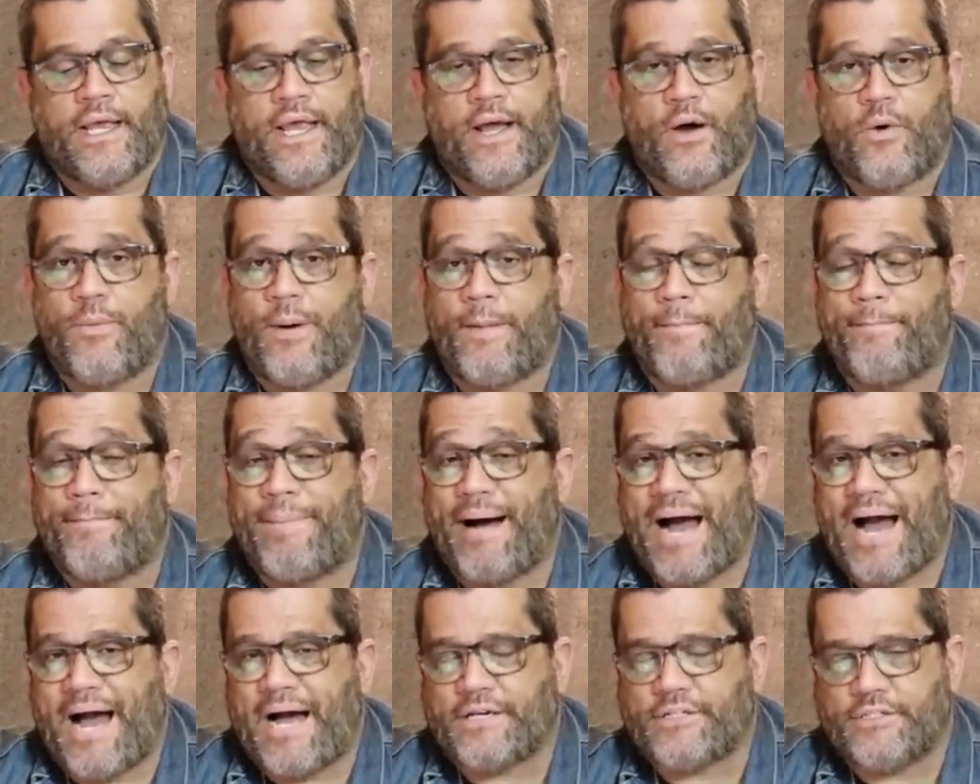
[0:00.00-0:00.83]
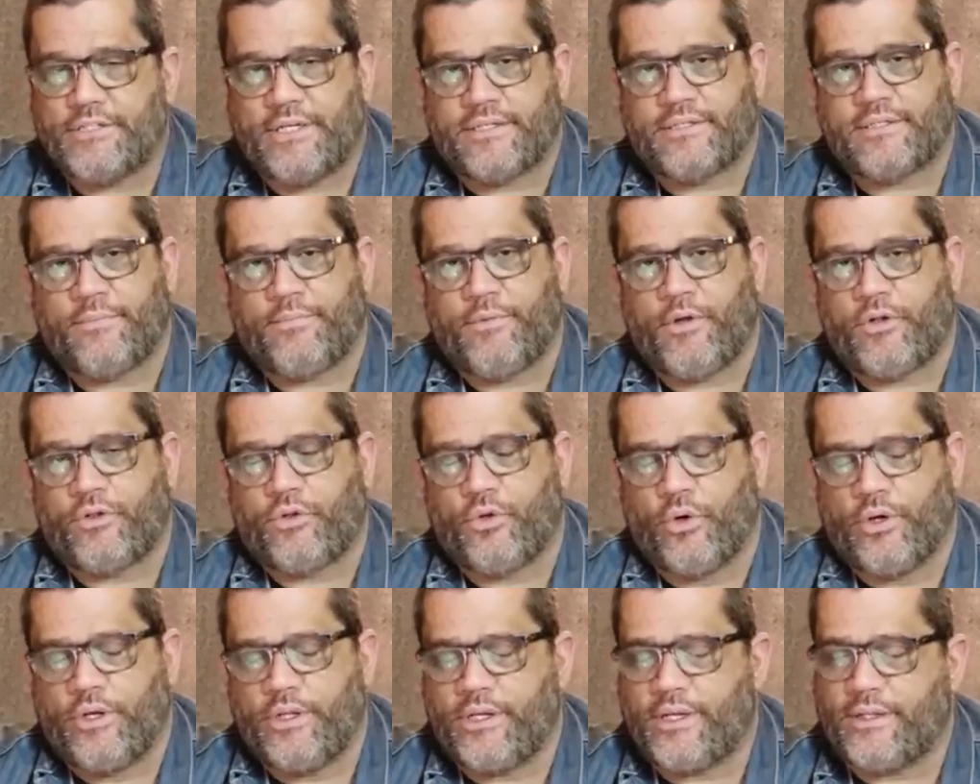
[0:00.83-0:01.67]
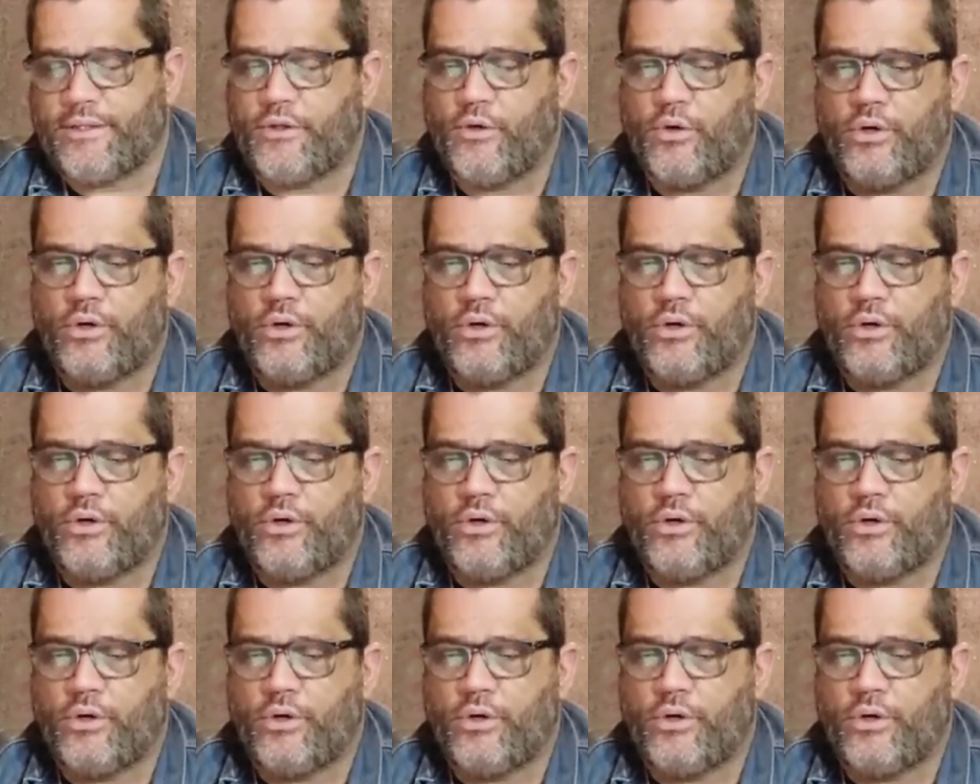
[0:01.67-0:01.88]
é uma parte dessa minha teoria.